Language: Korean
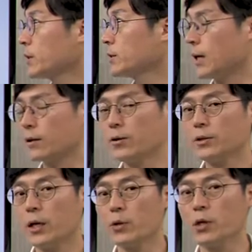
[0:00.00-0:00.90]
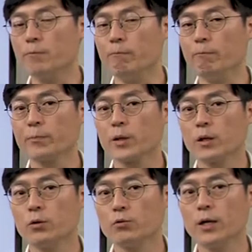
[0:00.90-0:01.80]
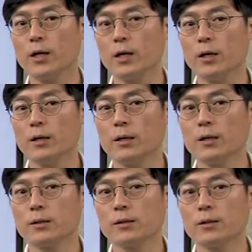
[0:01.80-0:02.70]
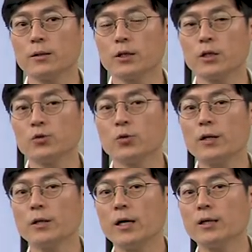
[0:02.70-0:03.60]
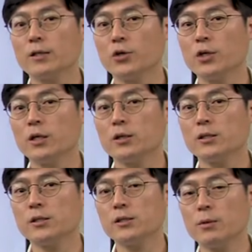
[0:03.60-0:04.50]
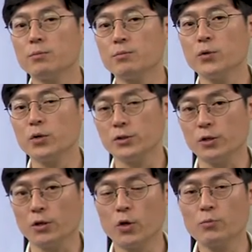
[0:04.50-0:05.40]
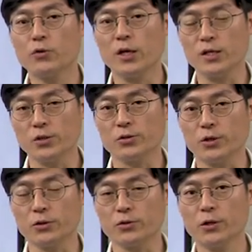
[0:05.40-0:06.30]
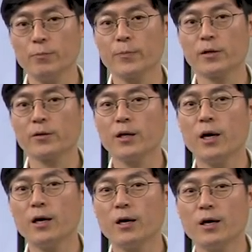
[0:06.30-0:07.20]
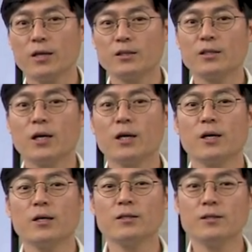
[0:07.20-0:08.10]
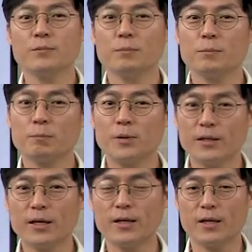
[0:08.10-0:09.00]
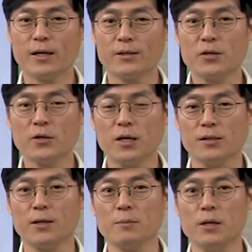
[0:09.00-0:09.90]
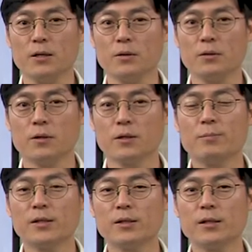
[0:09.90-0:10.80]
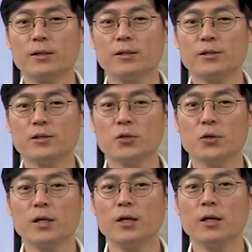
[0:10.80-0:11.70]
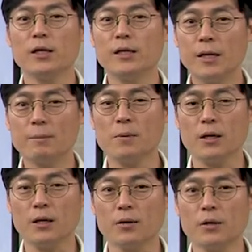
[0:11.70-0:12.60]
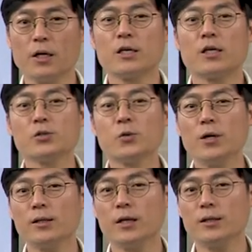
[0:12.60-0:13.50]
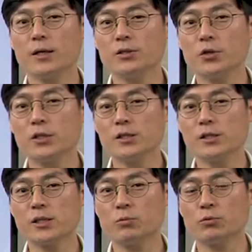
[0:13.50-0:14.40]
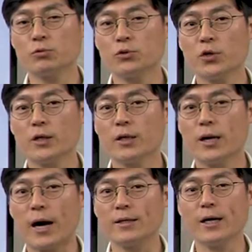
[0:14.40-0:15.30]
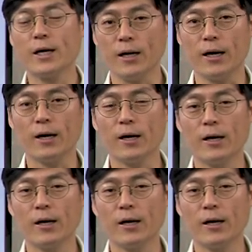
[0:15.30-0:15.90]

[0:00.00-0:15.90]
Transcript: 자 그렇다면 우리가 기존의 데이터 처리 시스템이 분명히 있어요. 컴퓨터가 있었어요. 그죠? 근데 이제는 빅데이터가 생겨났단 말이에요. 이 빅데이터는 특성이 있단 말이에요. 기존의 데이터 처리 시스템으로 처리가 가능하냐?